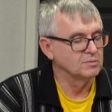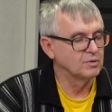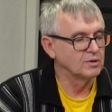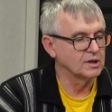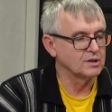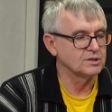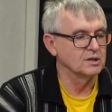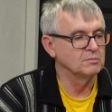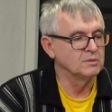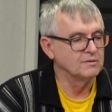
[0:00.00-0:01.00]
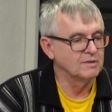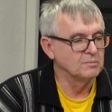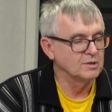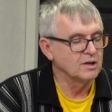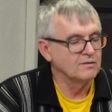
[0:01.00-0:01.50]
Pokażemy
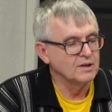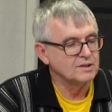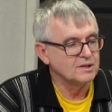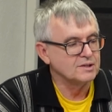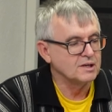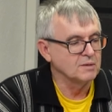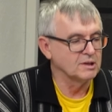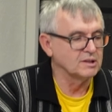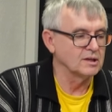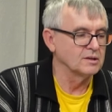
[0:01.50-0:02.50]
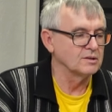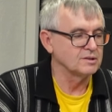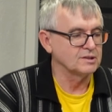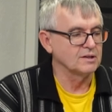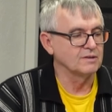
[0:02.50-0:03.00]
Wam mniej więcej schemat tego
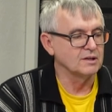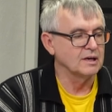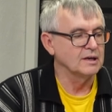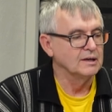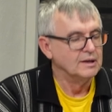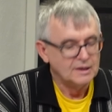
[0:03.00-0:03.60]
rozstawienia.